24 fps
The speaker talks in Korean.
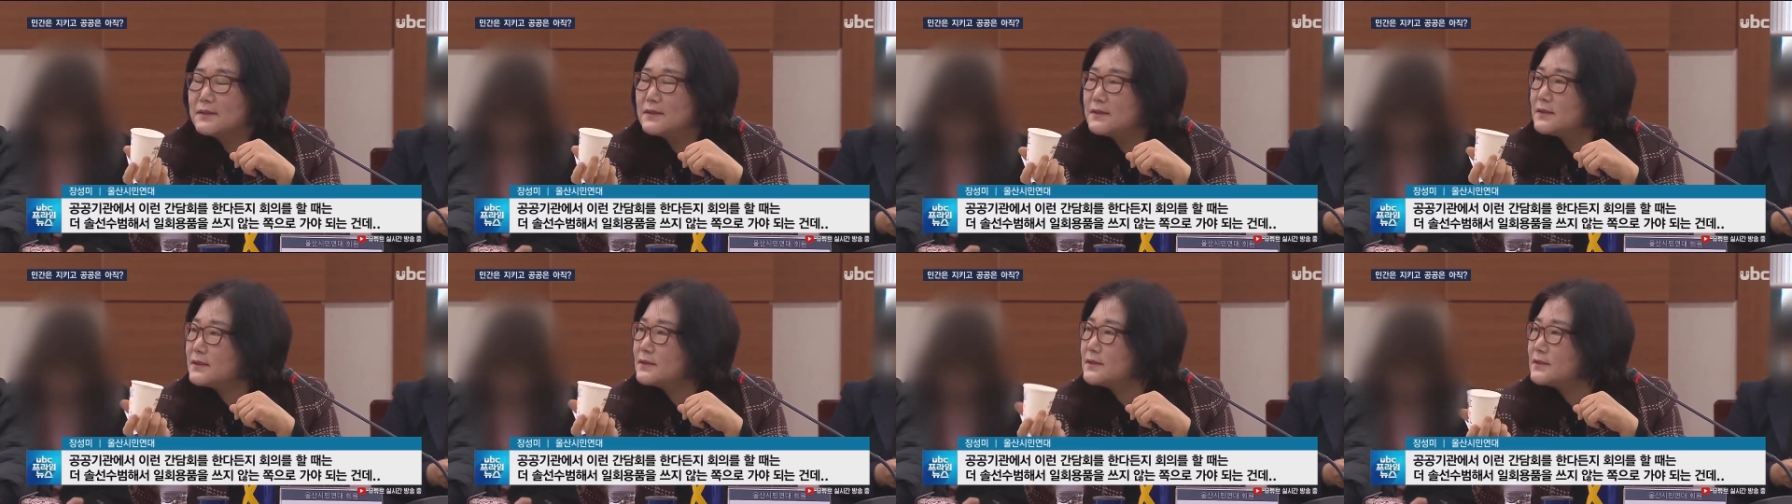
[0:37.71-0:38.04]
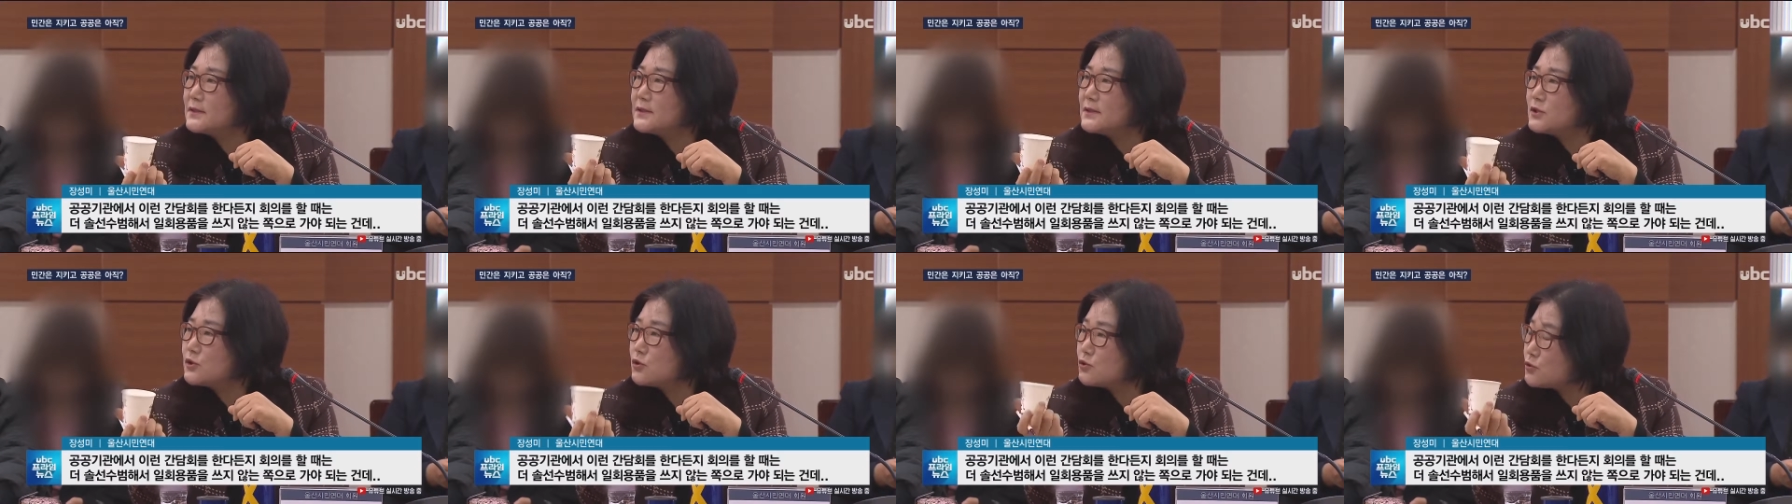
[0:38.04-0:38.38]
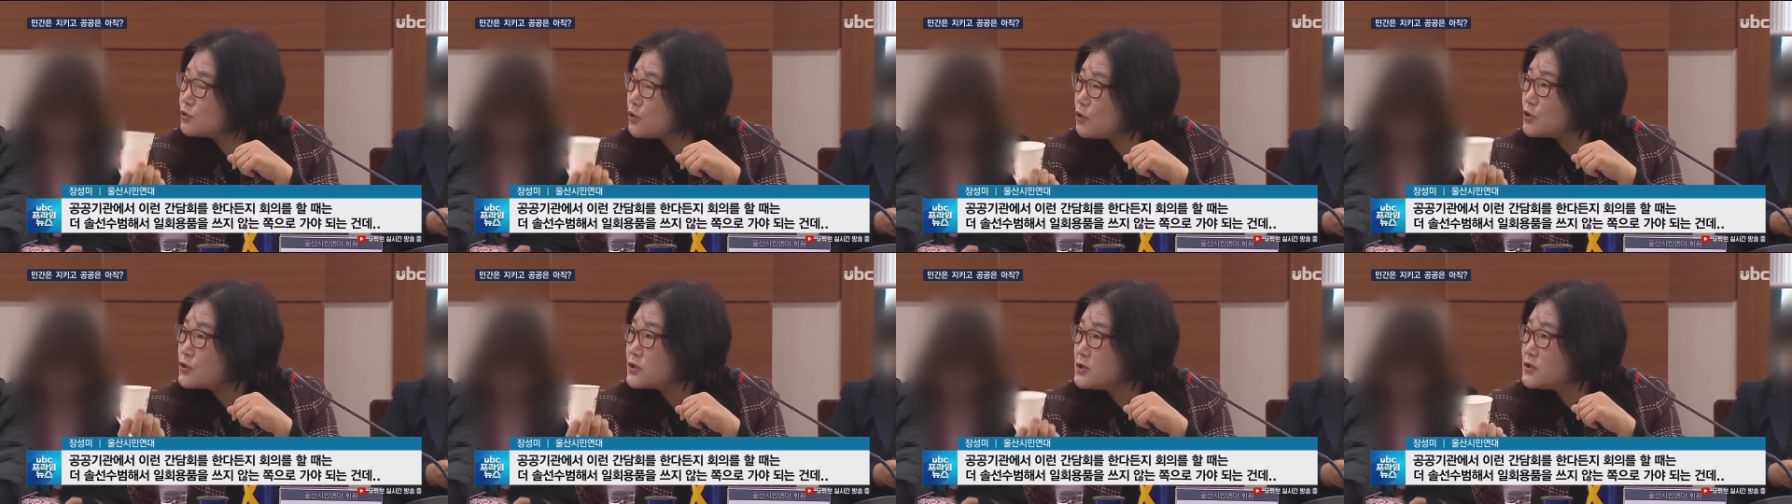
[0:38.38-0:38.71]
이걸 좀
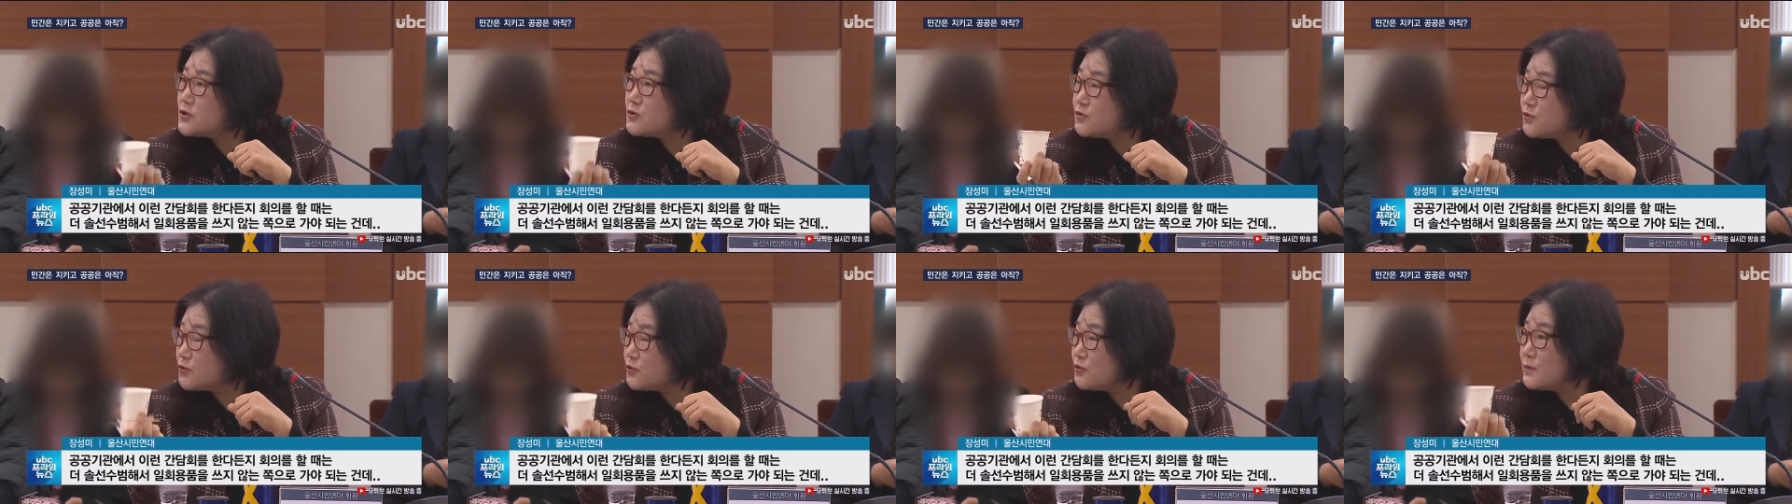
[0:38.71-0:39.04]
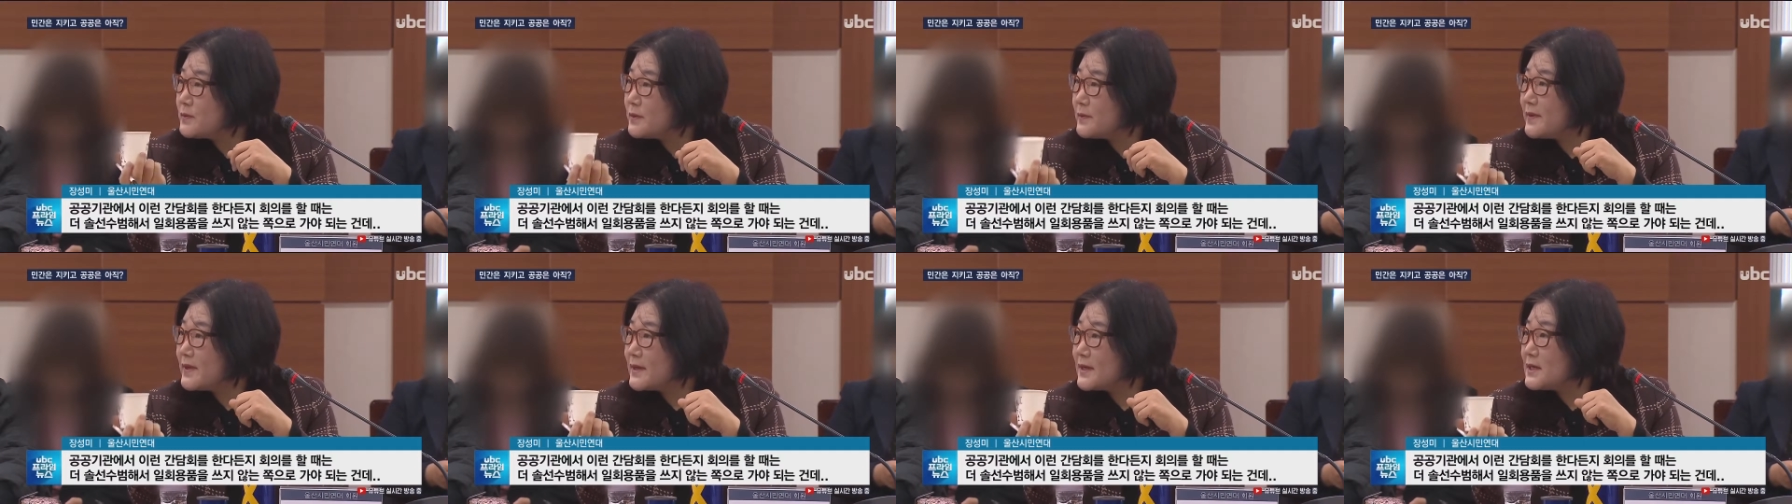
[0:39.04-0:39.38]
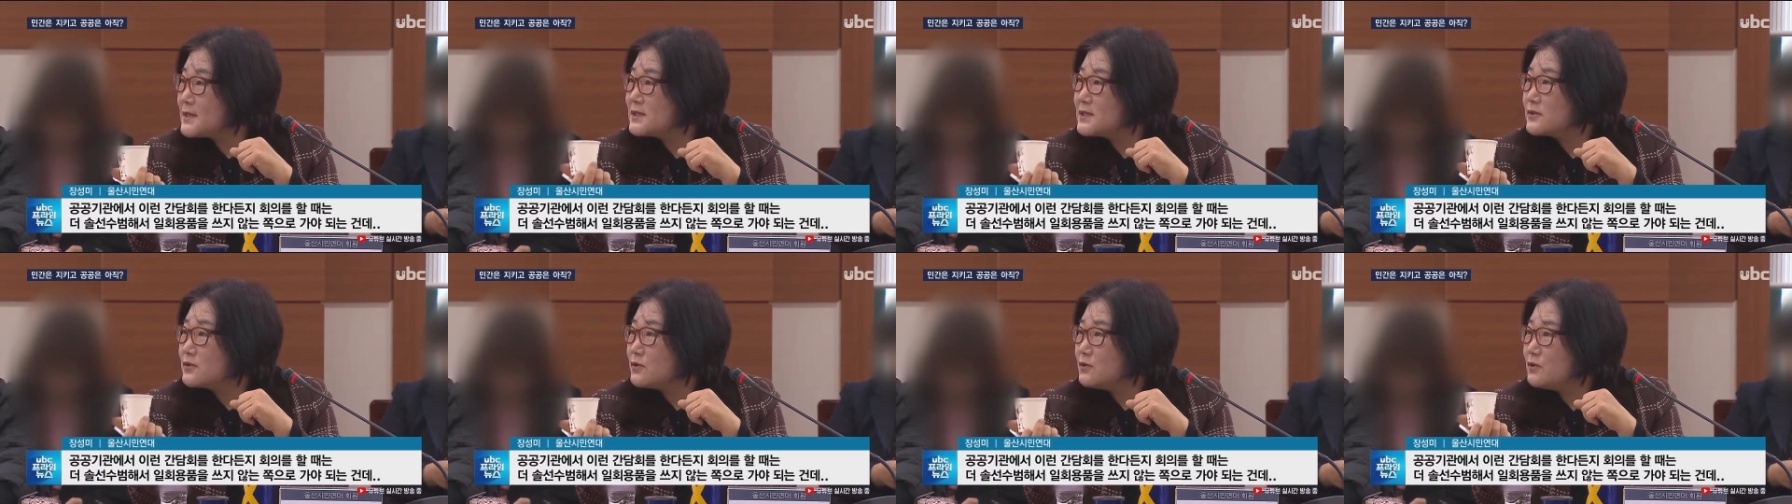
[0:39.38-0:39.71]
술술
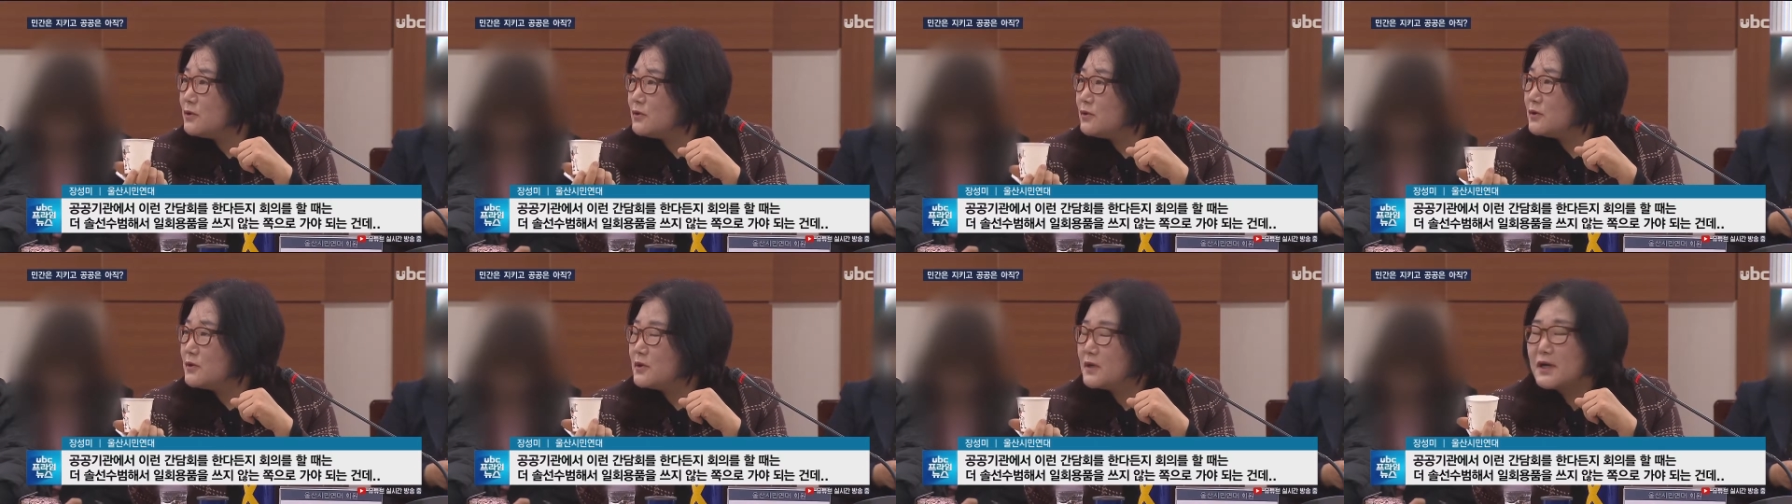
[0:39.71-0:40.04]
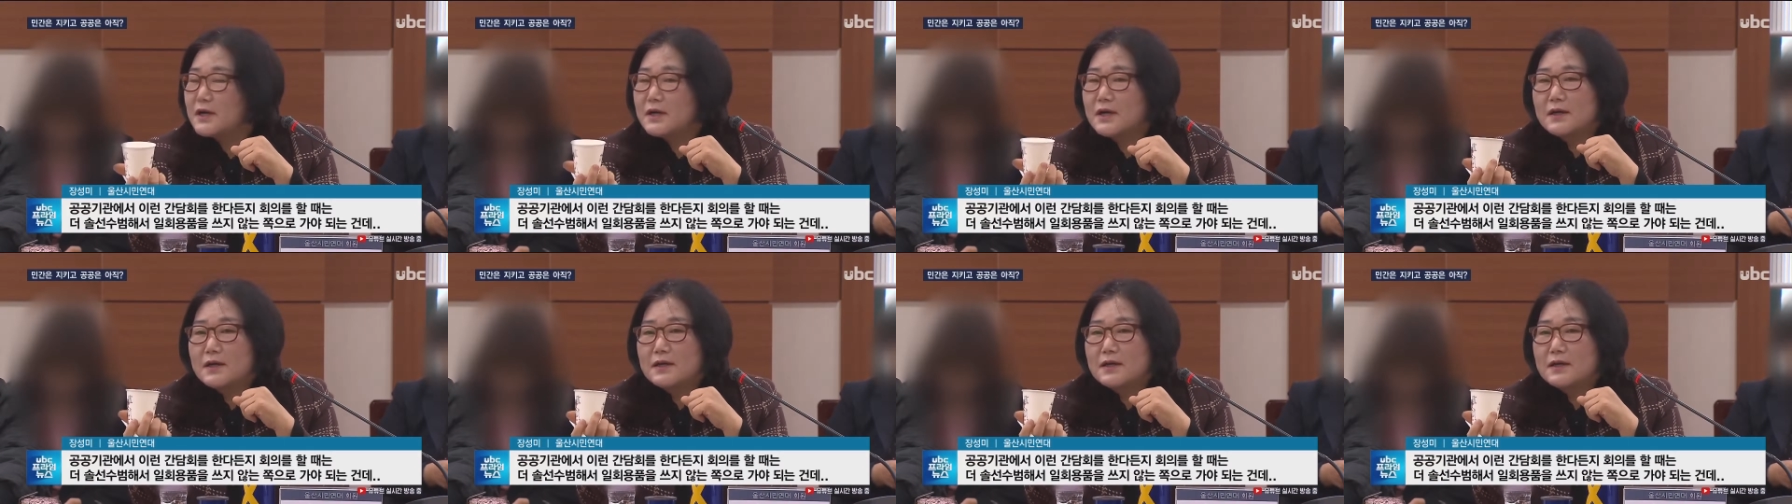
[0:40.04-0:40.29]
수고해가지고